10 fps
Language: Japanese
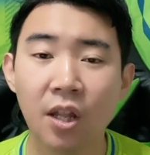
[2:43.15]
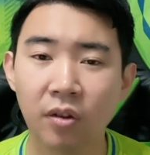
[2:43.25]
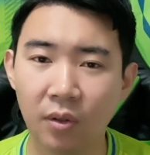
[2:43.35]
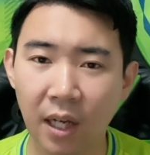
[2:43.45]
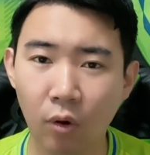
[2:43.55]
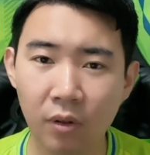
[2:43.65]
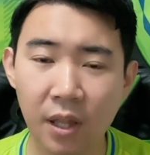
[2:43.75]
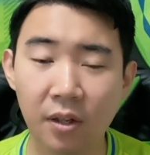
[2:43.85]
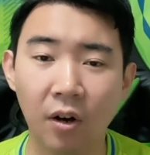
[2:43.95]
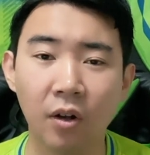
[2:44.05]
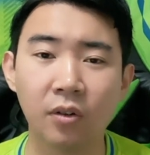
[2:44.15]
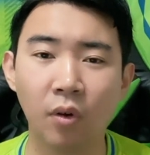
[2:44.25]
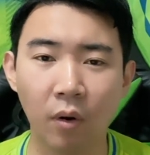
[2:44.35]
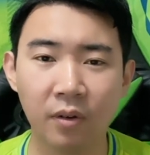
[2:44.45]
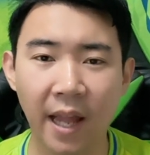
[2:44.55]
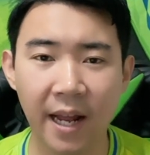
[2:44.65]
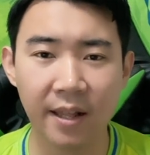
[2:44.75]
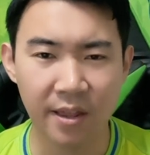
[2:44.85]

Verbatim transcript: そんな今節の得点、